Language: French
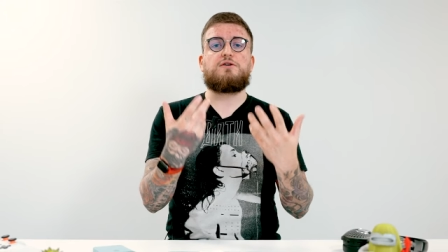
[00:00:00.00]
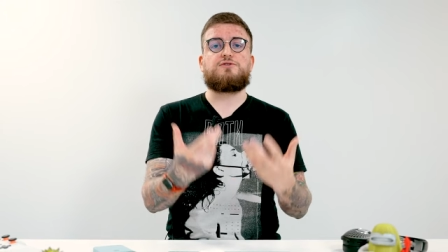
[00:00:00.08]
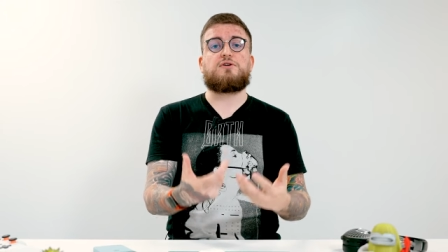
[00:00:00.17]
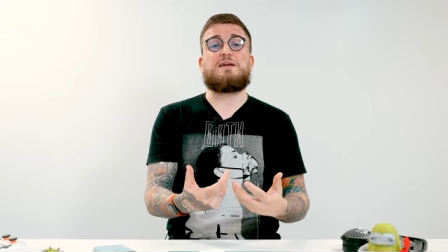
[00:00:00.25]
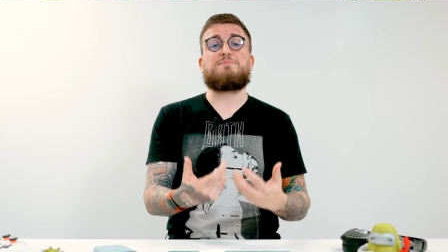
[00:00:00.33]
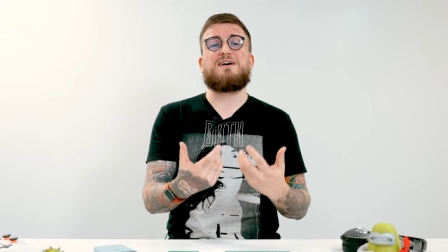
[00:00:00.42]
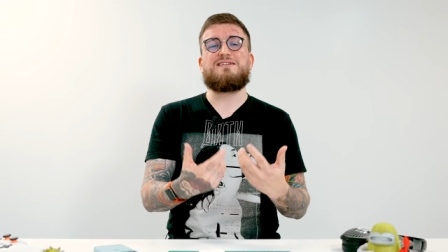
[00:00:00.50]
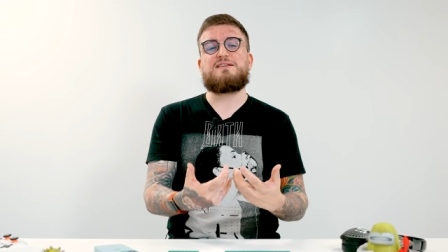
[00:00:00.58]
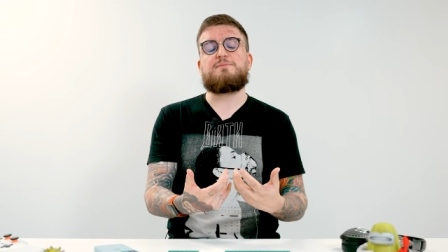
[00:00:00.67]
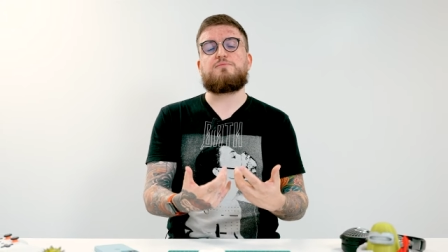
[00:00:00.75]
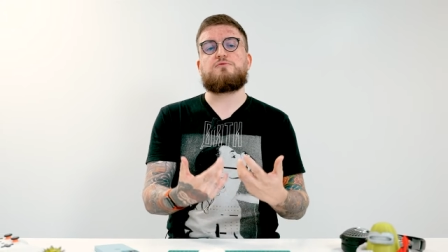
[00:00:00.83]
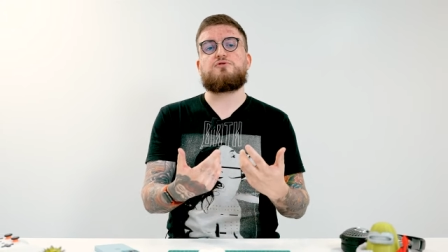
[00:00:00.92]
sur les
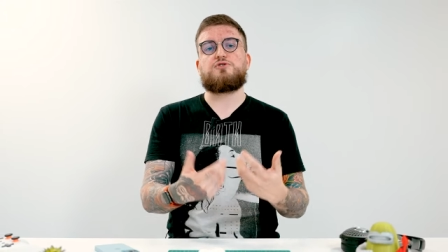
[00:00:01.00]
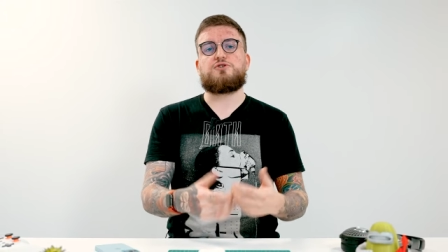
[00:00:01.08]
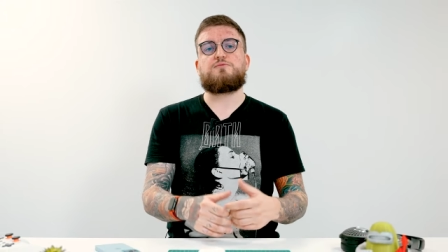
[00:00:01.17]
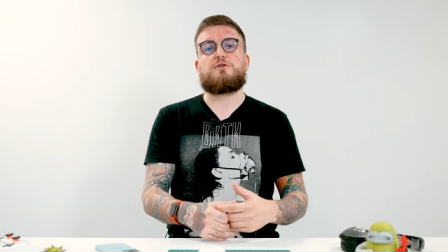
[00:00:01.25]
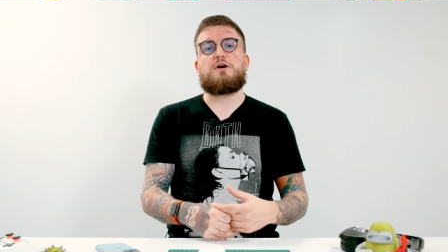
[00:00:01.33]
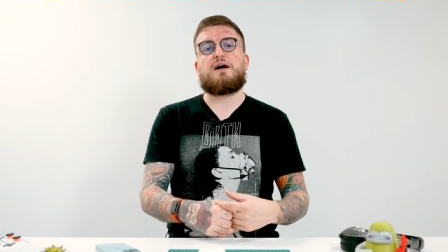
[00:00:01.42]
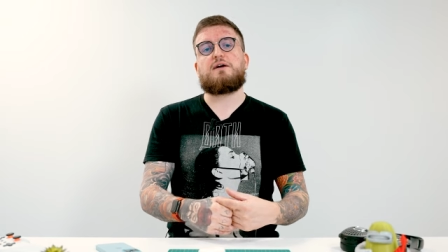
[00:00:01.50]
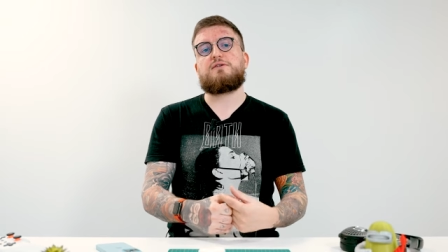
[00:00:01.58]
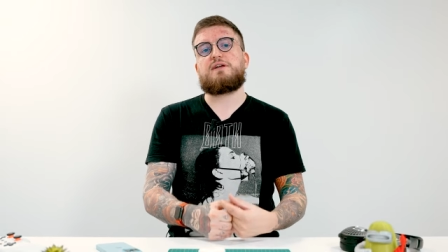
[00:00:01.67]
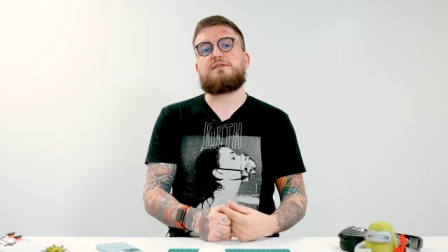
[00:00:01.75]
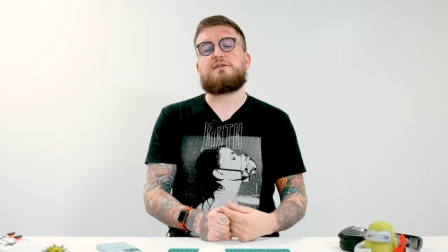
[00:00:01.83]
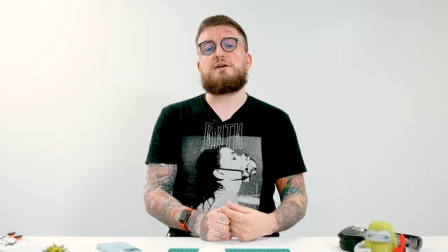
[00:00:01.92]
principaux changements à
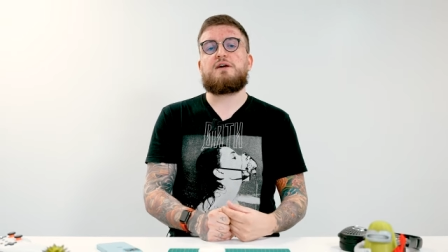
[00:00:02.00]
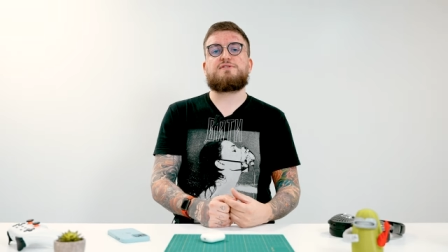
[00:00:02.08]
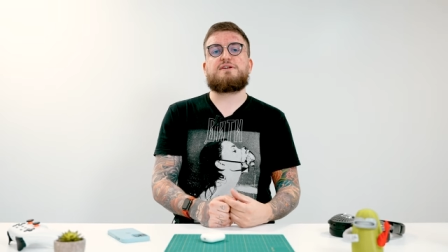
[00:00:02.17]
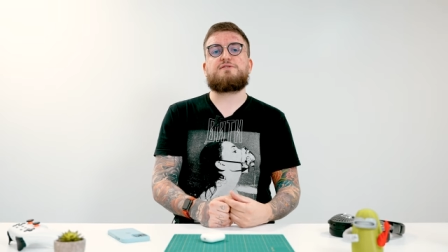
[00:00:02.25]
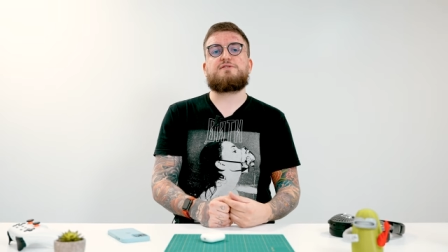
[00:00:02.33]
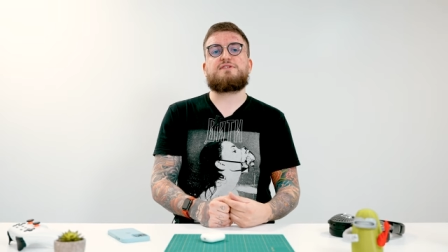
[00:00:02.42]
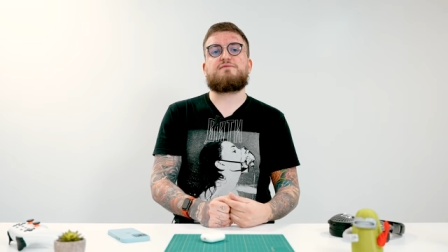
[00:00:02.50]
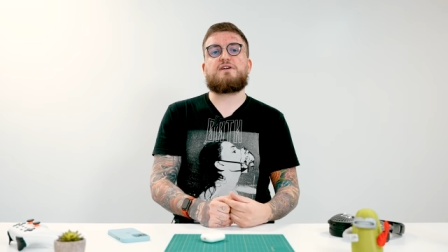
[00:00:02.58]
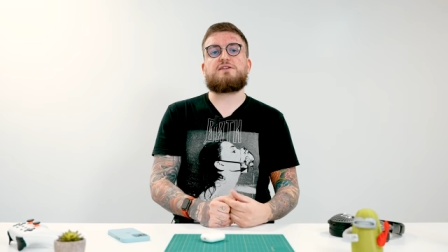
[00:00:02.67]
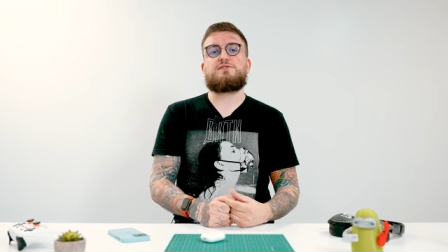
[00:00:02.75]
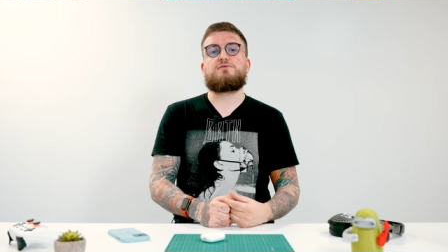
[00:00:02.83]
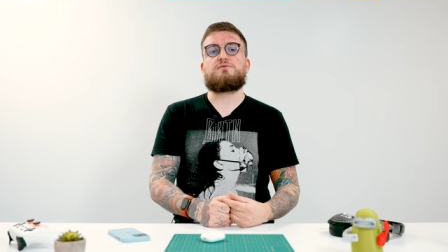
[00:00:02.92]
connaître sur cette deuxième
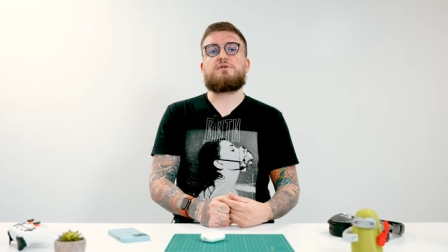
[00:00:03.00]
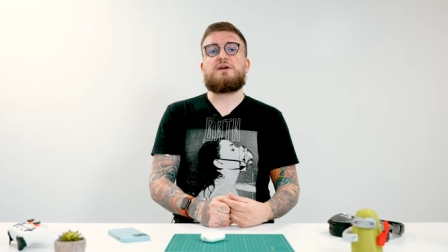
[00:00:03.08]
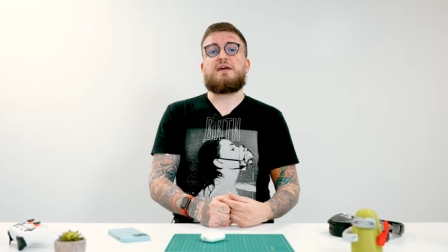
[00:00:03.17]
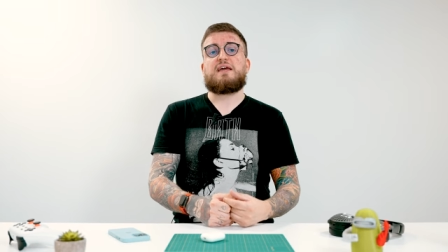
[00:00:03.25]
version,